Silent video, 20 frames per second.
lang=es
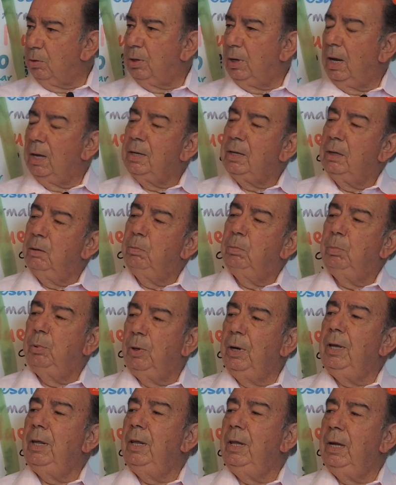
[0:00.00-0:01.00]
o sea, se
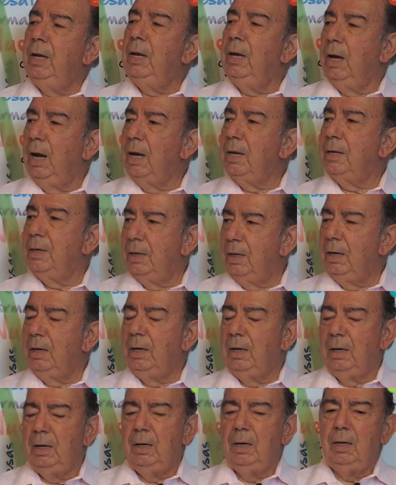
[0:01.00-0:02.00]
puede hacer
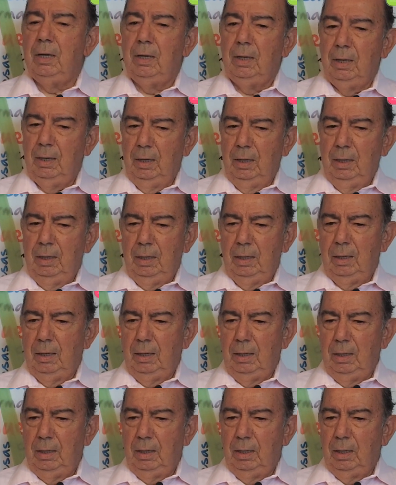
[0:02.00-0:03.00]
que
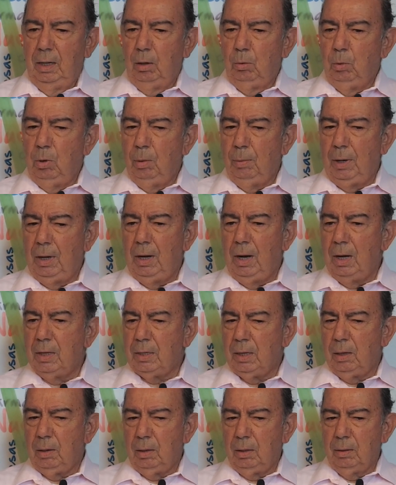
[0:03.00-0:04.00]
eh, de alguna manera
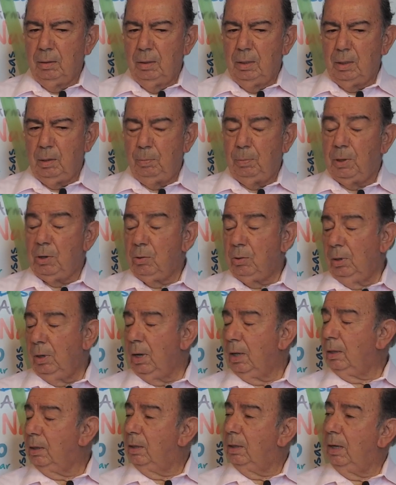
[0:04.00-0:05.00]
esas
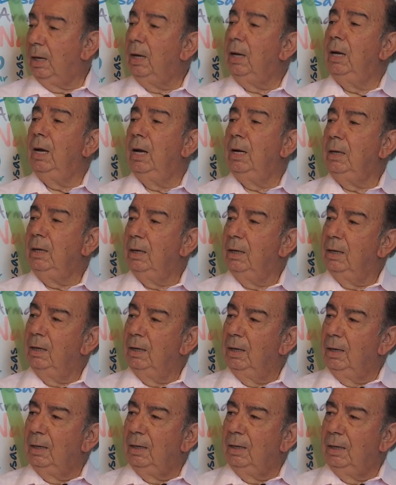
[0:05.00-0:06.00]
personas tengan
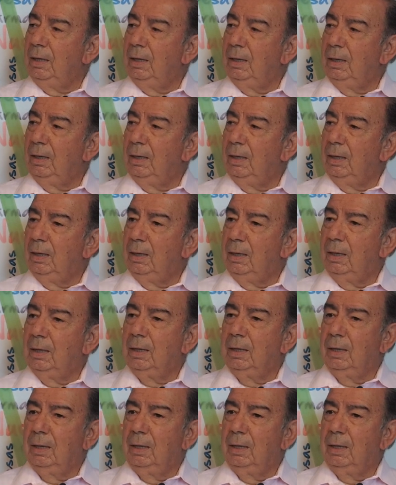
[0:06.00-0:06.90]
eh,